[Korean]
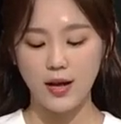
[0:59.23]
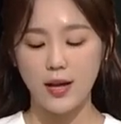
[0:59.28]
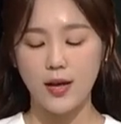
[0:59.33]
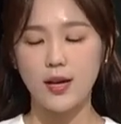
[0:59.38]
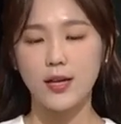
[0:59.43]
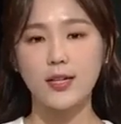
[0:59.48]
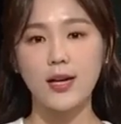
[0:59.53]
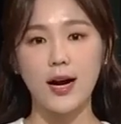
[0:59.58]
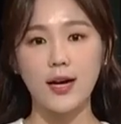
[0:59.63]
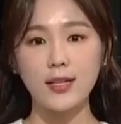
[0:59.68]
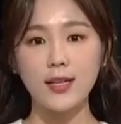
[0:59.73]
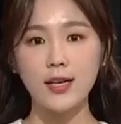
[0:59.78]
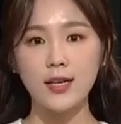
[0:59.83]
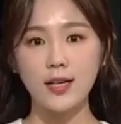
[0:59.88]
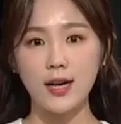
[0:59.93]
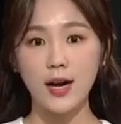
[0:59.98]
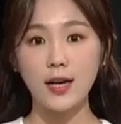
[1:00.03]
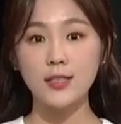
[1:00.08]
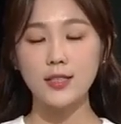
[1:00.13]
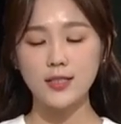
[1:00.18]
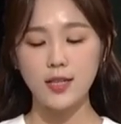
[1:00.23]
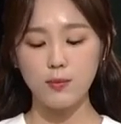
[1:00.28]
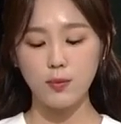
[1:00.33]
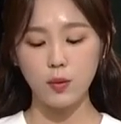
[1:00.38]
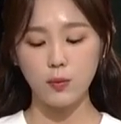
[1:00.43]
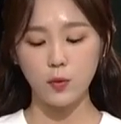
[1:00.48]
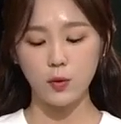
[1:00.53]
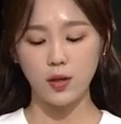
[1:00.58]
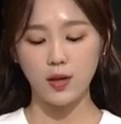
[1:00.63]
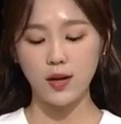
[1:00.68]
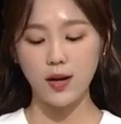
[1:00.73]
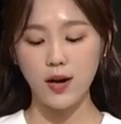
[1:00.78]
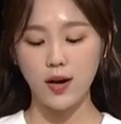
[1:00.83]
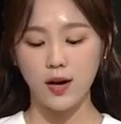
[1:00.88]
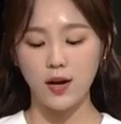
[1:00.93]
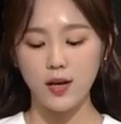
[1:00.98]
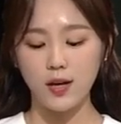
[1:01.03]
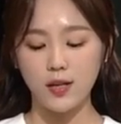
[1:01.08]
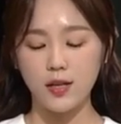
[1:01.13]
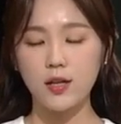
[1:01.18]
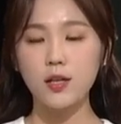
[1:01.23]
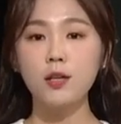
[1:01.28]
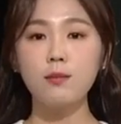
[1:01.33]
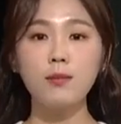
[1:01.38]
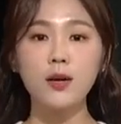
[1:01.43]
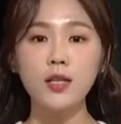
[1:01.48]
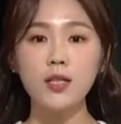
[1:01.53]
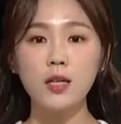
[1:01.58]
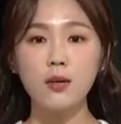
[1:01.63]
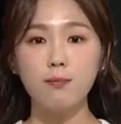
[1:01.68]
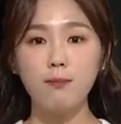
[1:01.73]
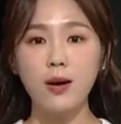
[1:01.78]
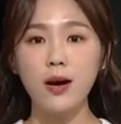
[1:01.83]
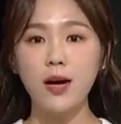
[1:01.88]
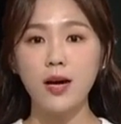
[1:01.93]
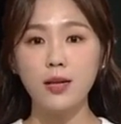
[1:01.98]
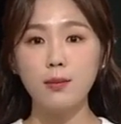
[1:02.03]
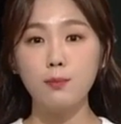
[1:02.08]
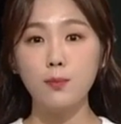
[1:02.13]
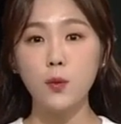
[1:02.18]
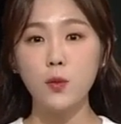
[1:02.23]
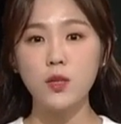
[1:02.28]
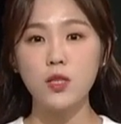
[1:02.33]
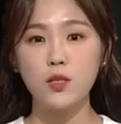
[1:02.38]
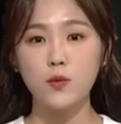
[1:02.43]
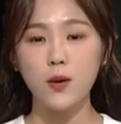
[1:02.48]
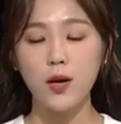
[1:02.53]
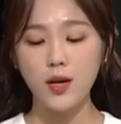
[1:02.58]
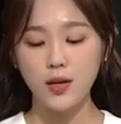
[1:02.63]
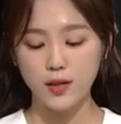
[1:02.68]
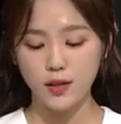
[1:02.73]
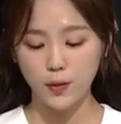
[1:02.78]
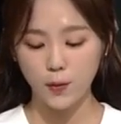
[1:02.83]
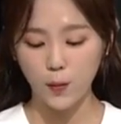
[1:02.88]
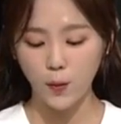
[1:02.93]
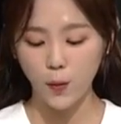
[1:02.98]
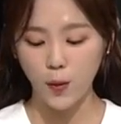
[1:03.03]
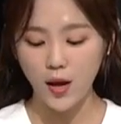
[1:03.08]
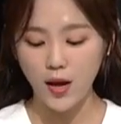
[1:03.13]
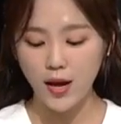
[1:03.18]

그 안을 살펴보니까 이 흑마늘빵 한 봉지와 그리고